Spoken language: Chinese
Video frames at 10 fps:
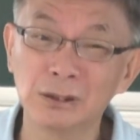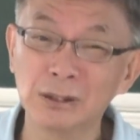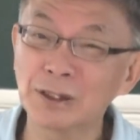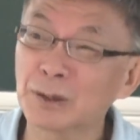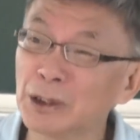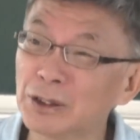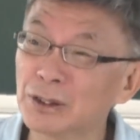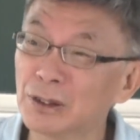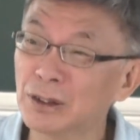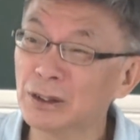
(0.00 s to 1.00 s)
那怎么
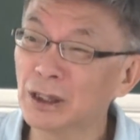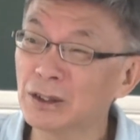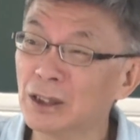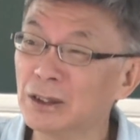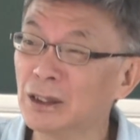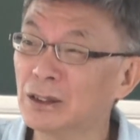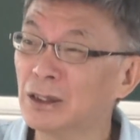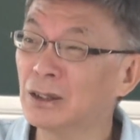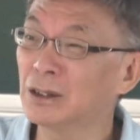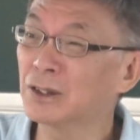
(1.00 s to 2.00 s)
那那那
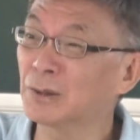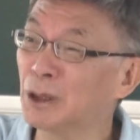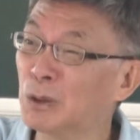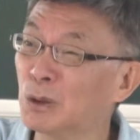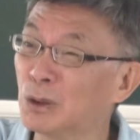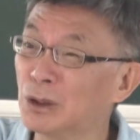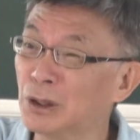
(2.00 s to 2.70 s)
那那怎么，